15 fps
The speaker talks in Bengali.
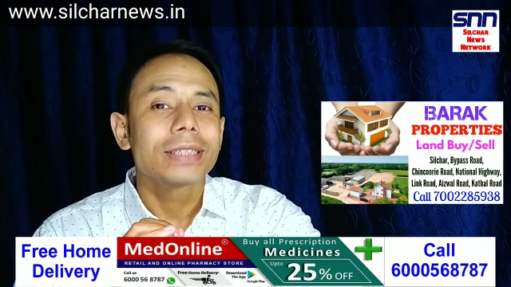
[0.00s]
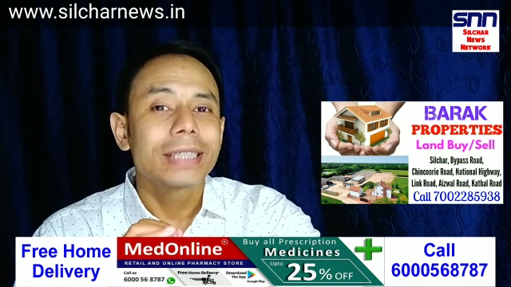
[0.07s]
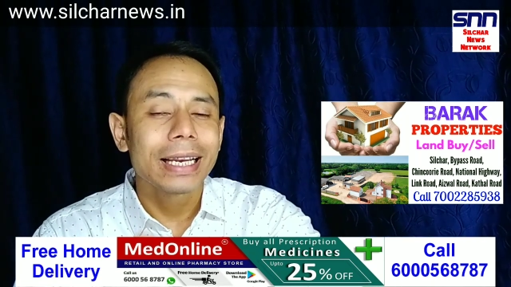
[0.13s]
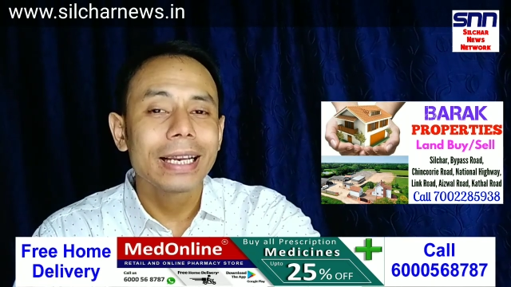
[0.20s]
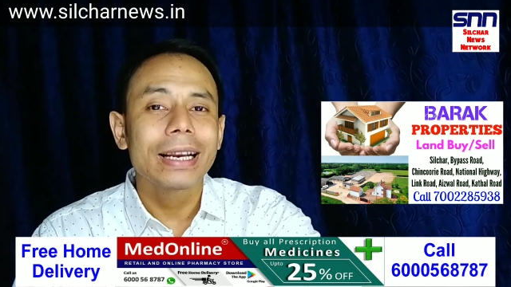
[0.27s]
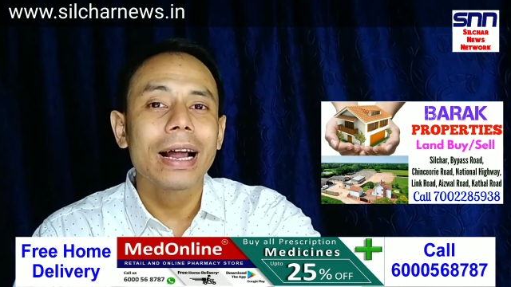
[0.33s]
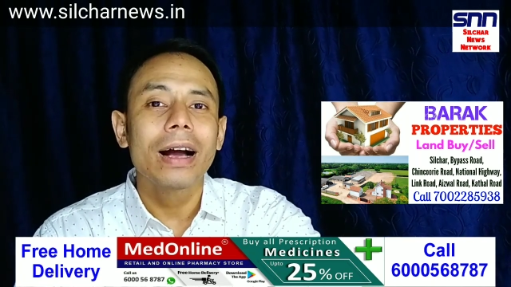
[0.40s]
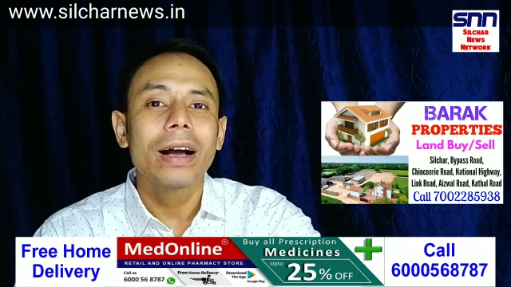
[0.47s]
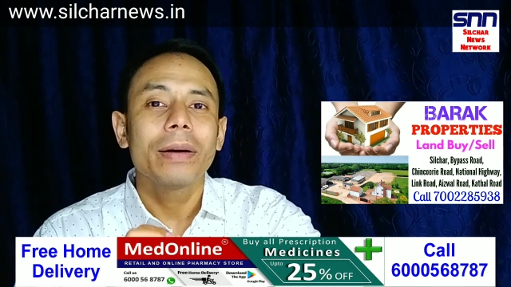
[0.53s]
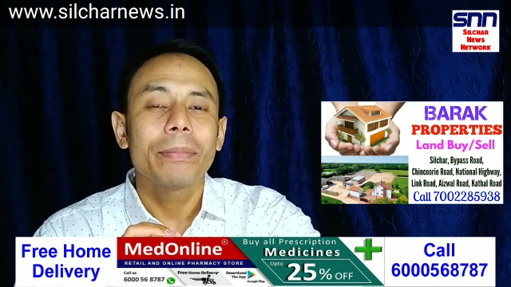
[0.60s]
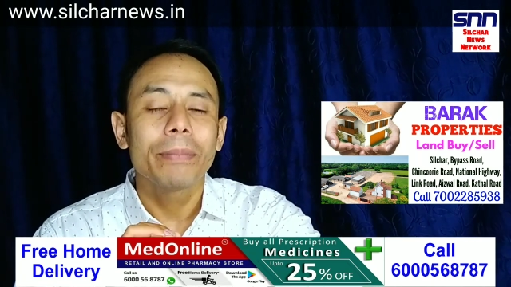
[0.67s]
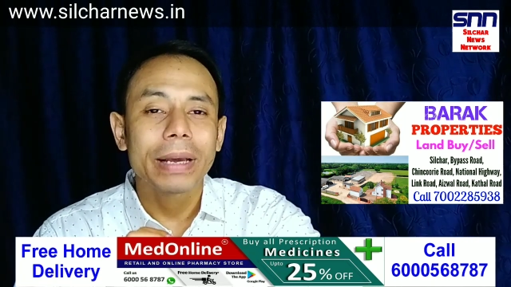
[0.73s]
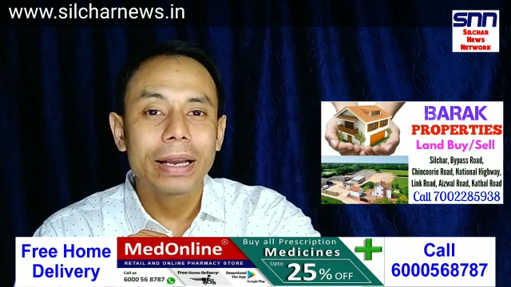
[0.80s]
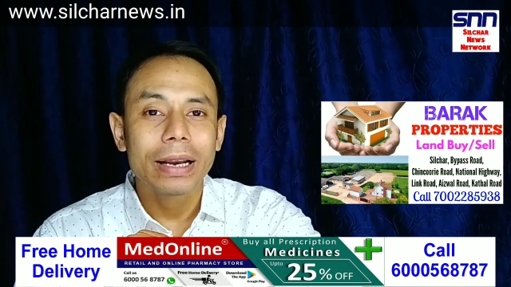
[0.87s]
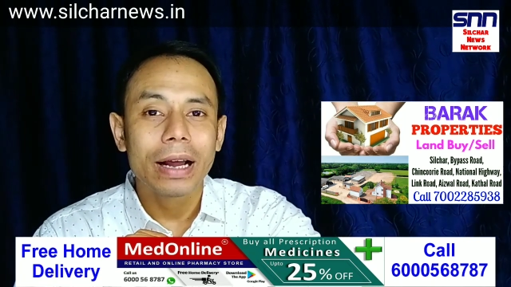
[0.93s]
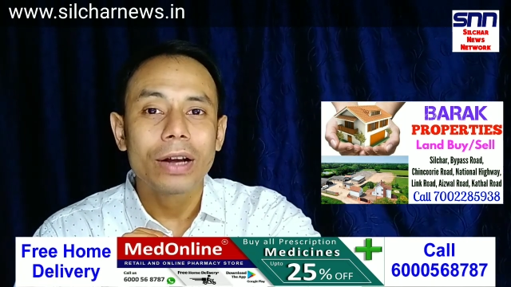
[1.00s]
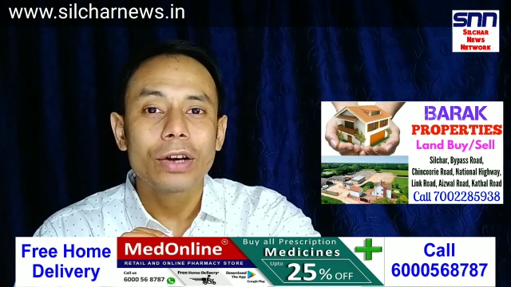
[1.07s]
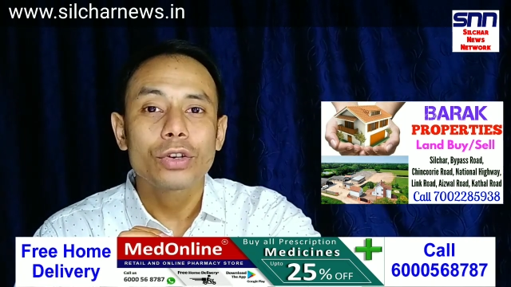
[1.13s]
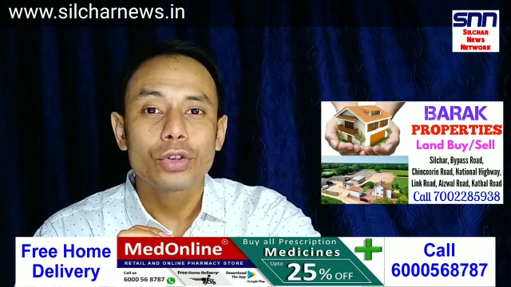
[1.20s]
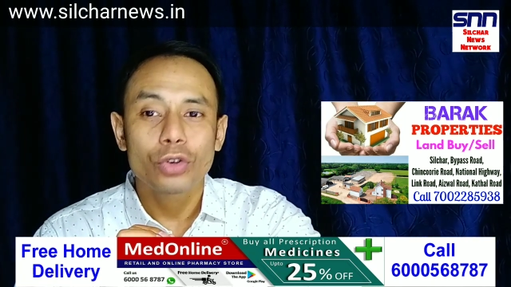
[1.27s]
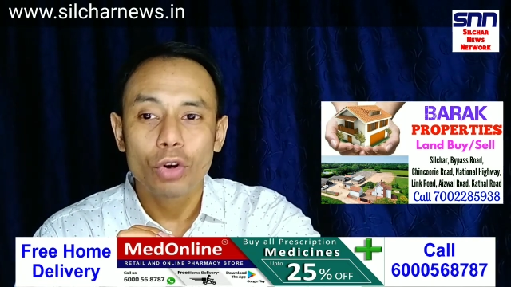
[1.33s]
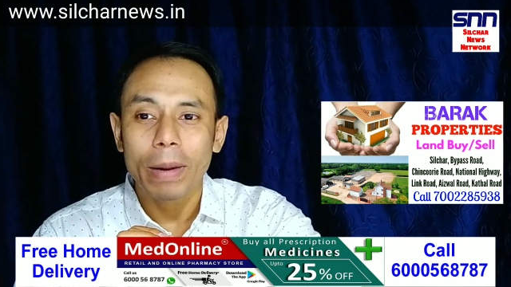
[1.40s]
ছেলেরা মেয়েরা
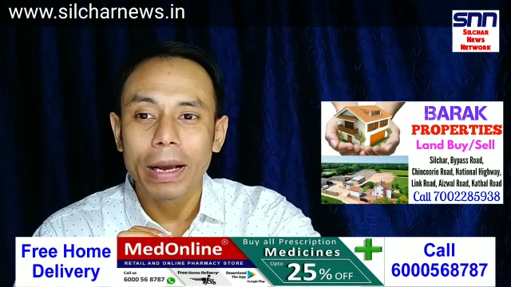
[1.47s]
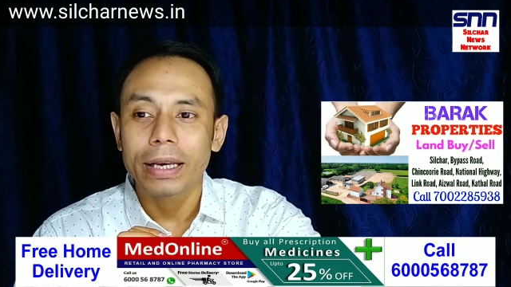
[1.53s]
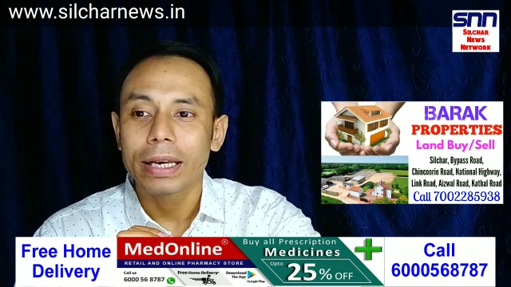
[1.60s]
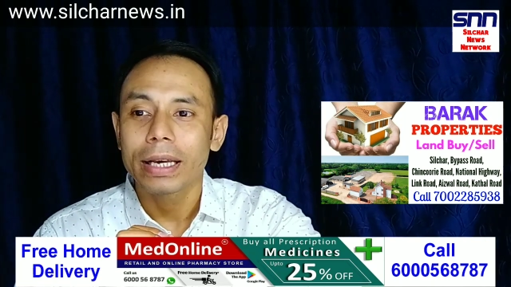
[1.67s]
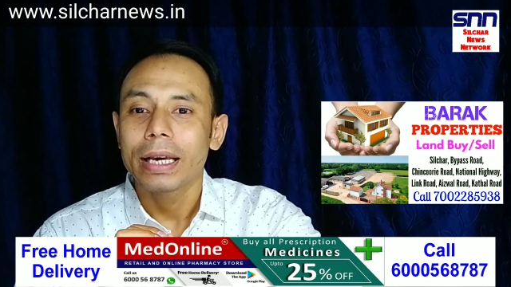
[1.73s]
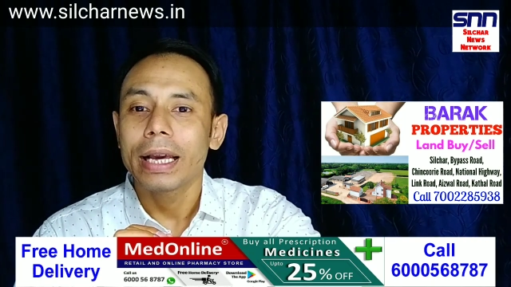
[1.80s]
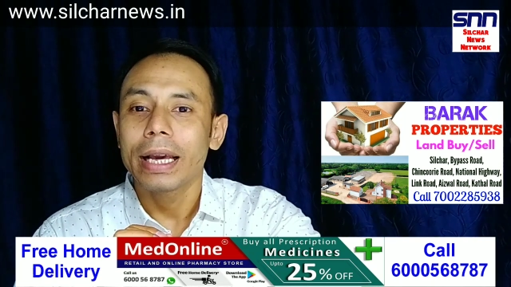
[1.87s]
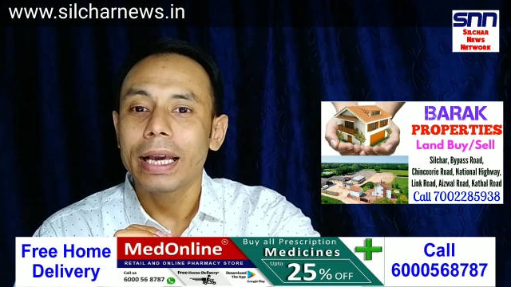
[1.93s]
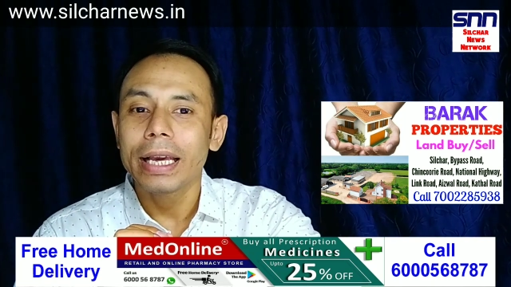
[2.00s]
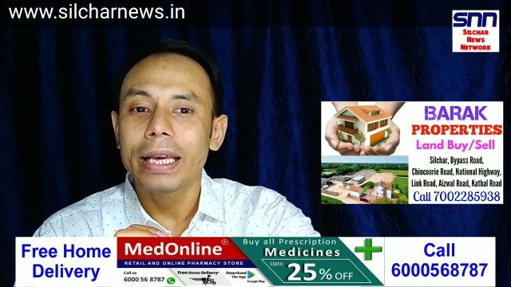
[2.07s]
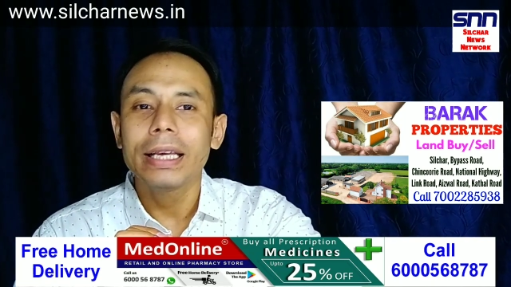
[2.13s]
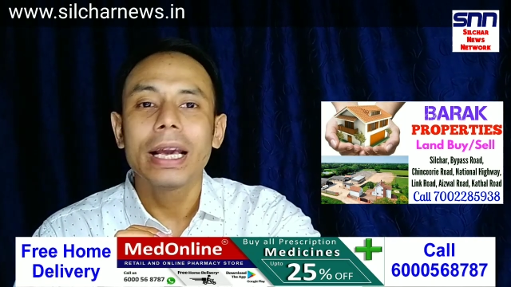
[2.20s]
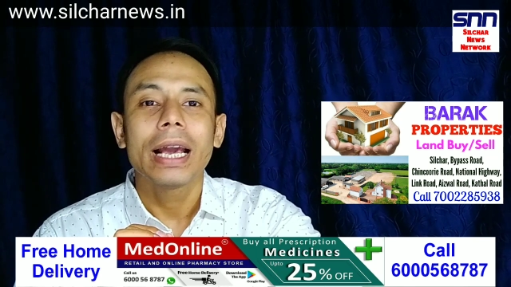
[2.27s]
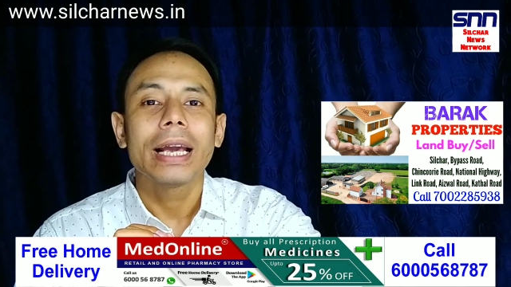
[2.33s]
সবাই এই